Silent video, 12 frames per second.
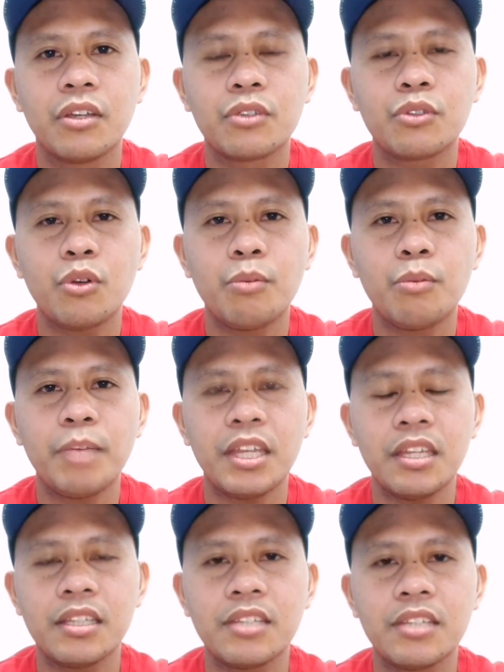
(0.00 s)
So,
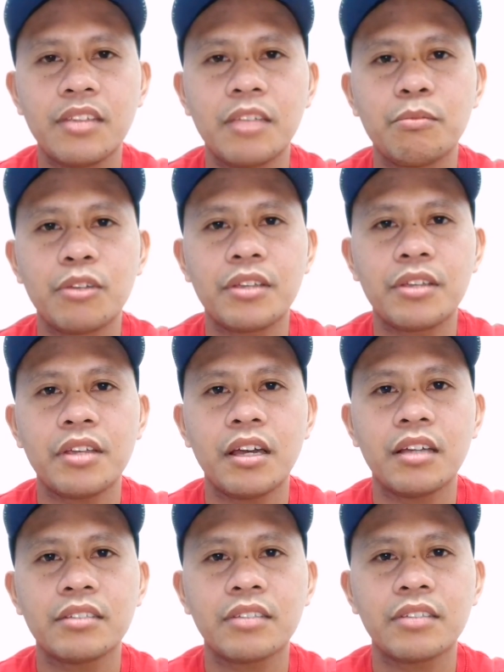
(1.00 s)
may design mo na
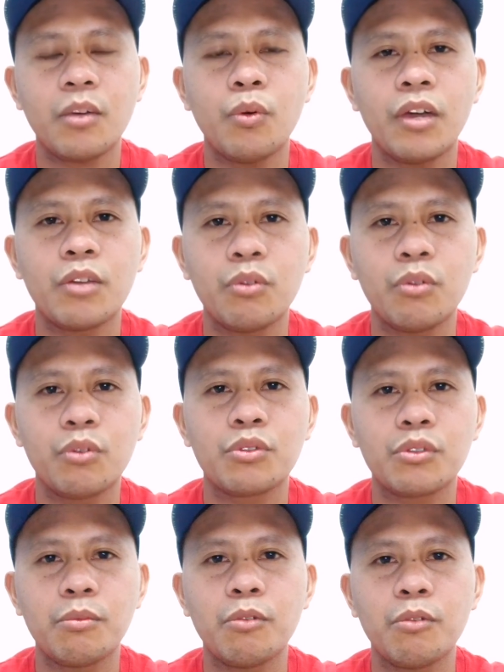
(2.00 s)
siya sa kung anong
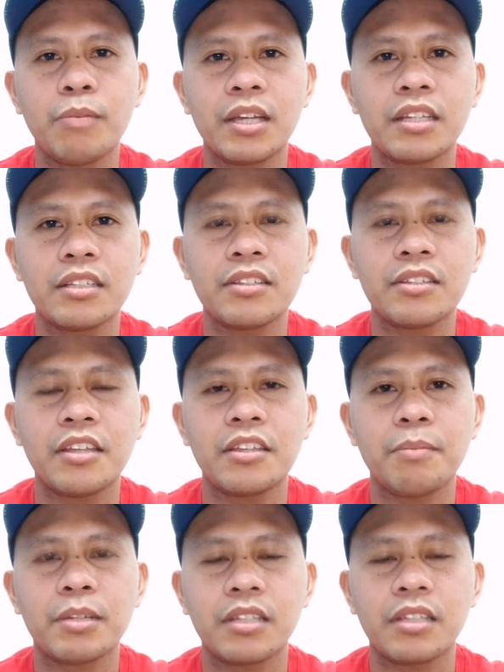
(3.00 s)
gusto mong maging design
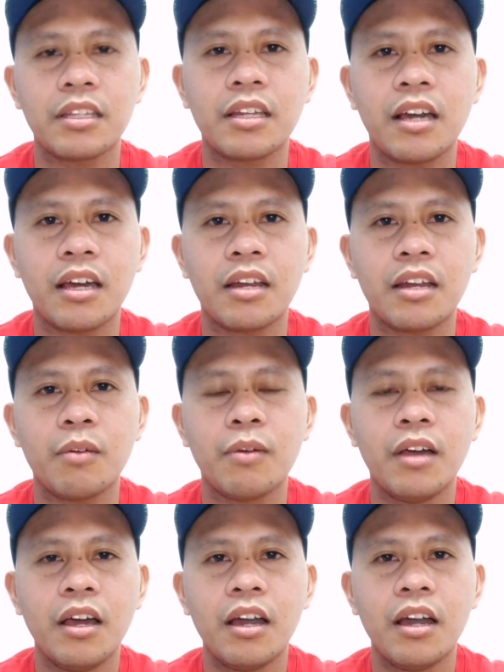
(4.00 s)
niya pagdating ng araw.
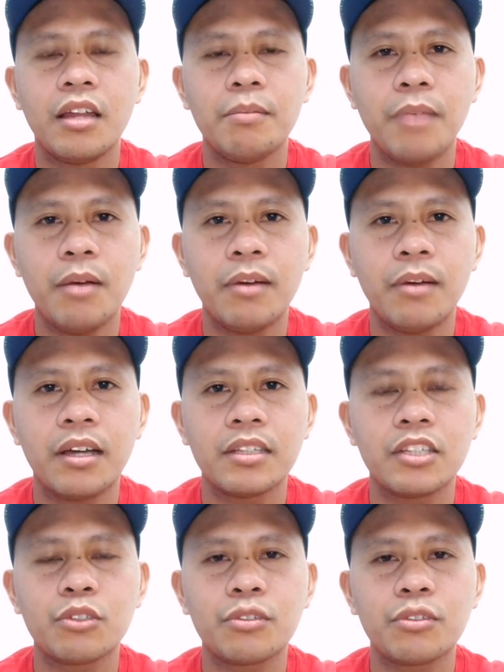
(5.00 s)
Halimbawa,
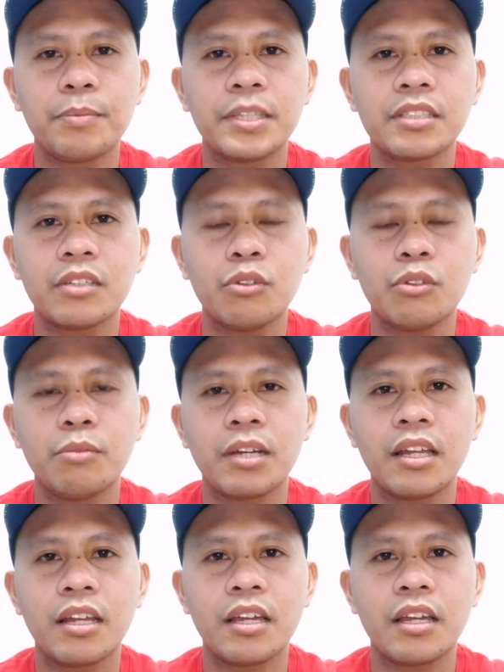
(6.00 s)
dito sa part na to,
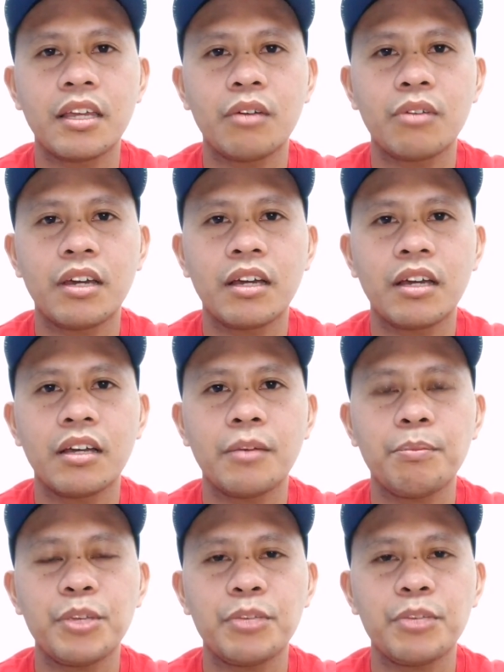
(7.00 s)
maglalagay ako ng
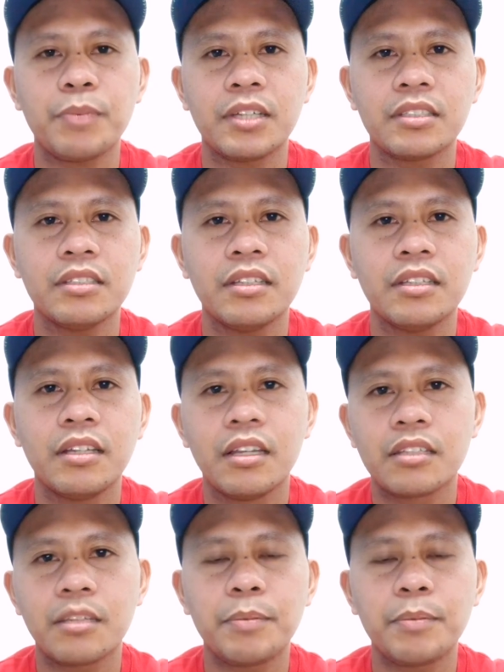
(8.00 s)
fish pan.
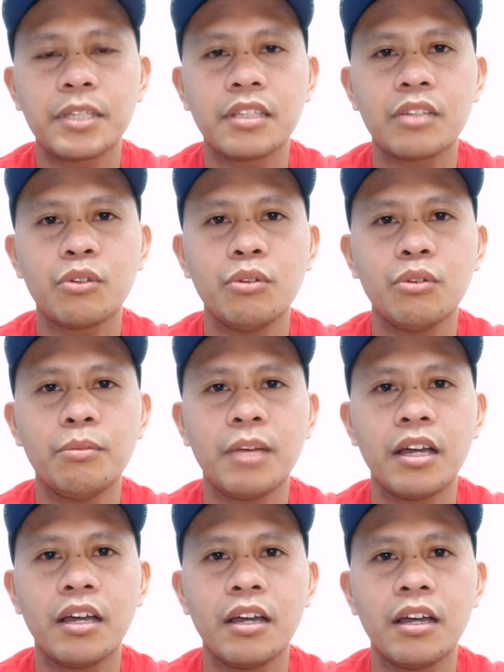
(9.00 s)
Sa part na to,
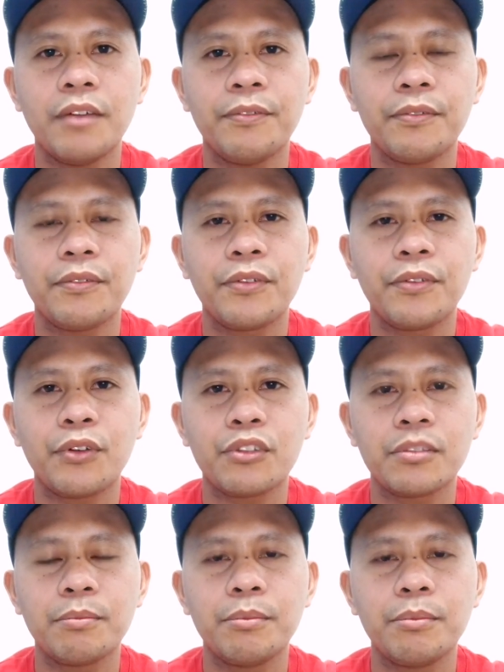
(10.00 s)
mga
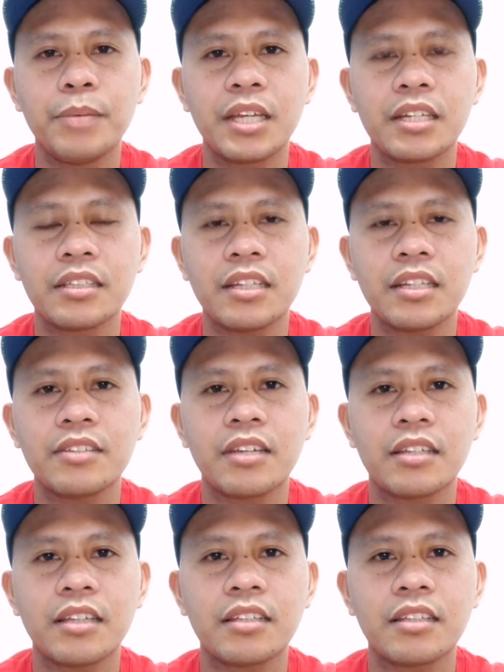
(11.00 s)
fruit bearing trees ang
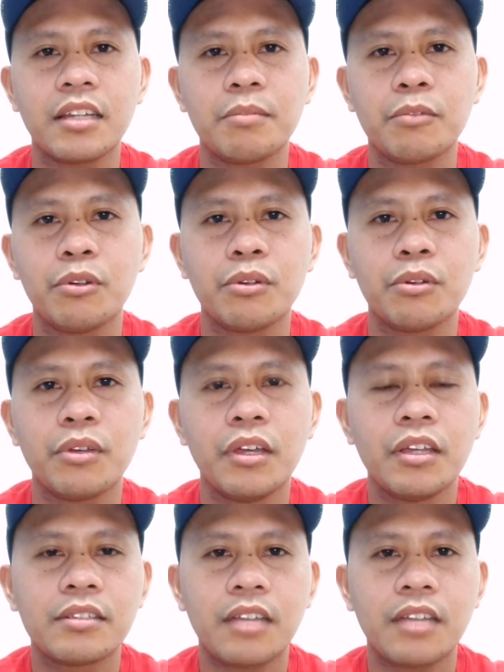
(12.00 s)
itatanim ko.
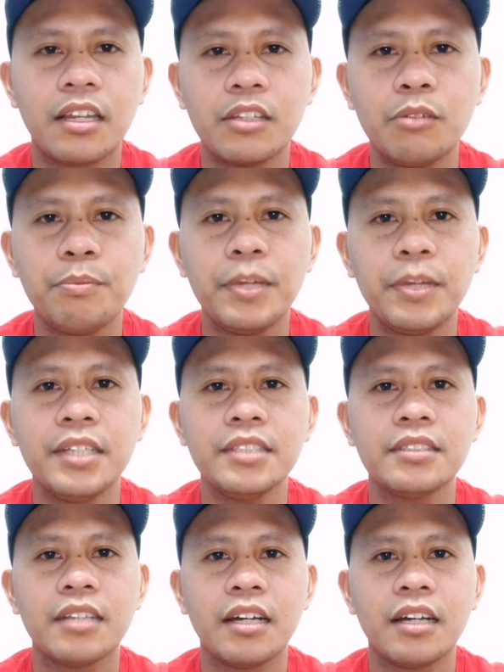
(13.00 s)
Sa ganitong part,
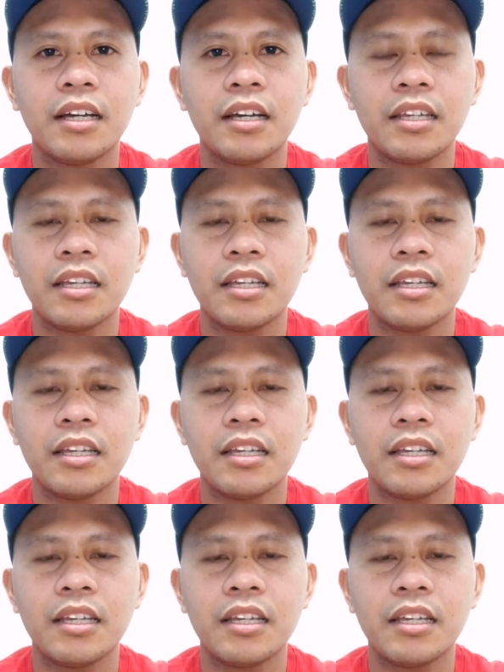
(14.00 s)
uh, ah,